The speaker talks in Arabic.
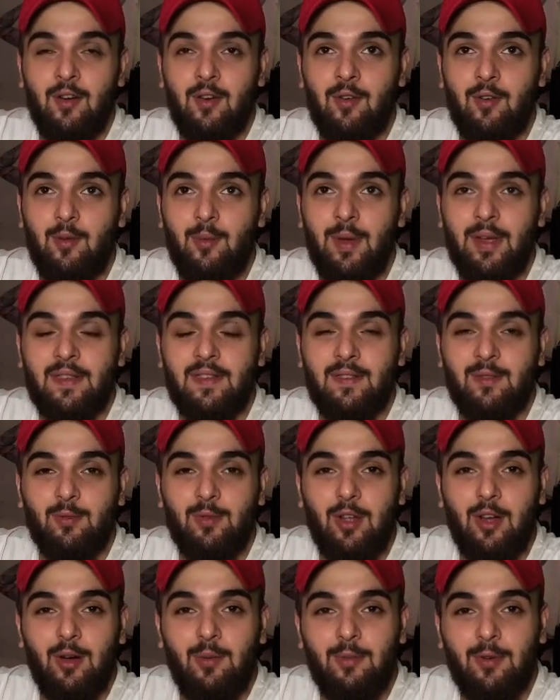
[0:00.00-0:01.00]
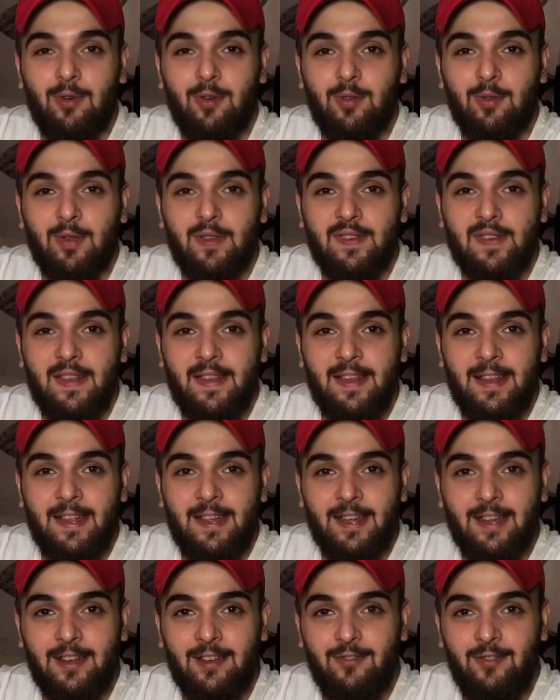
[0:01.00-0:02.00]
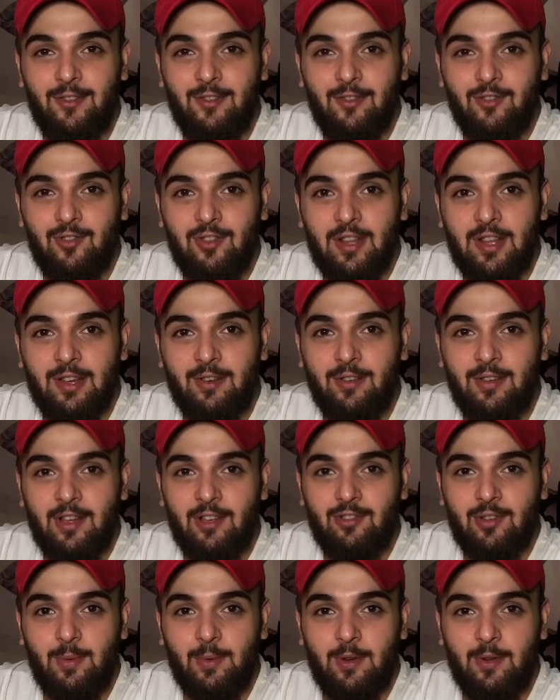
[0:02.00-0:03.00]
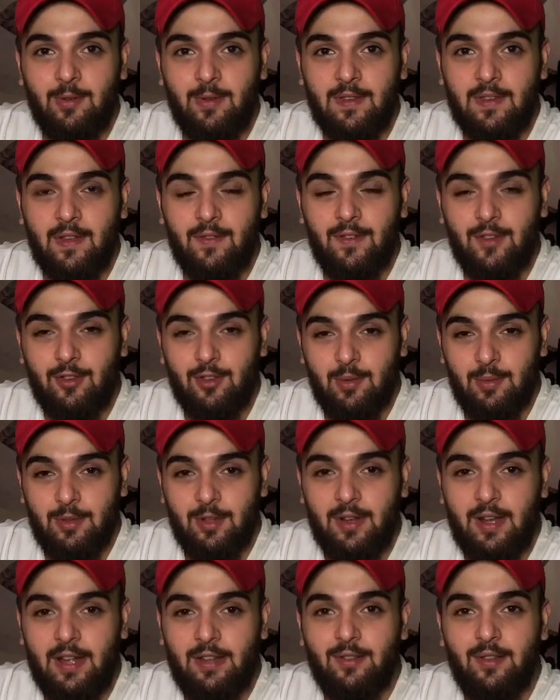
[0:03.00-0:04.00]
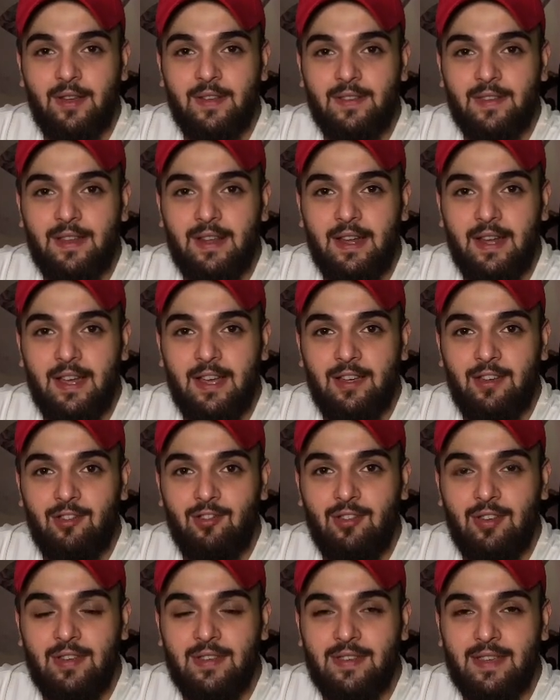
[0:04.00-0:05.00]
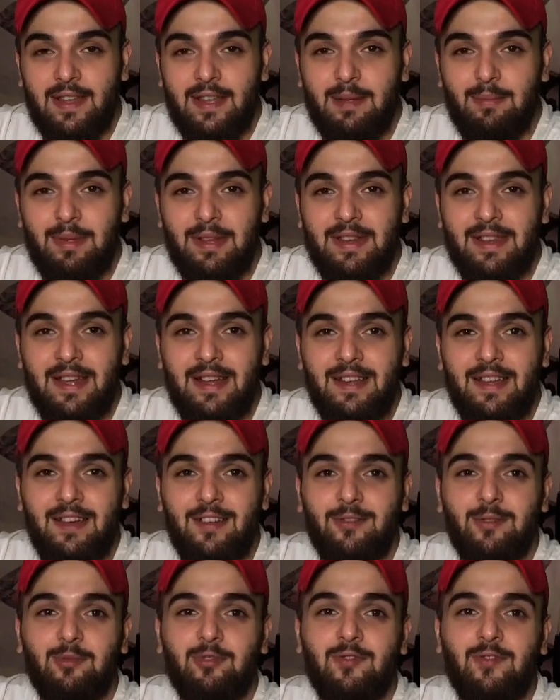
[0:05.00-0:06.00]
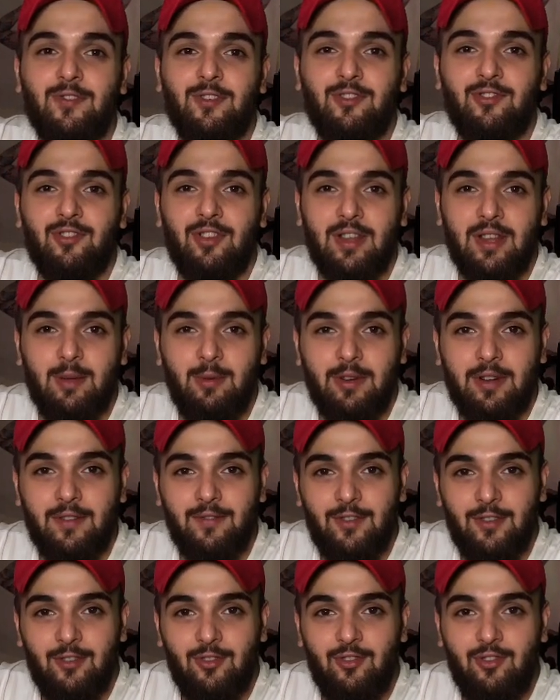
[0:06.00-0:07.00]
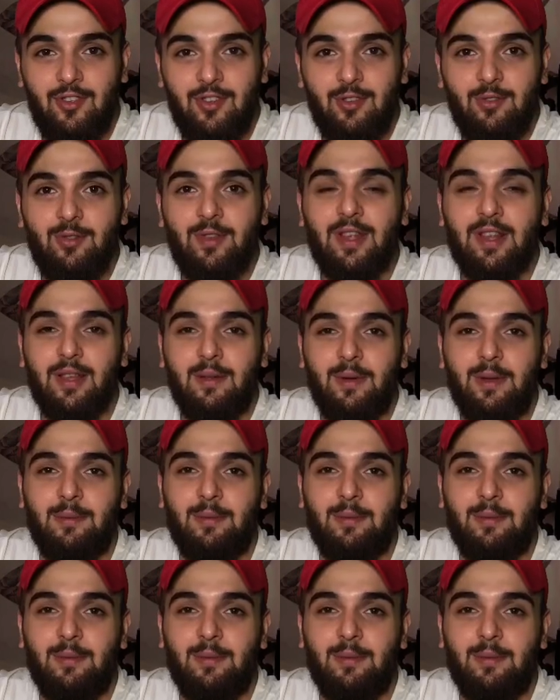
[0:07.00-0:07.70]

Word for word: وبس ولهون بنكون وصلنا لاخر الفيديو ان شاء الله يكون عجبكم واستفدتم منه اللي عنده اسئله اي شيء يسالني بالتعليقات وبشوفكم ان شاء الله بكره فيديو جديد ويلا باي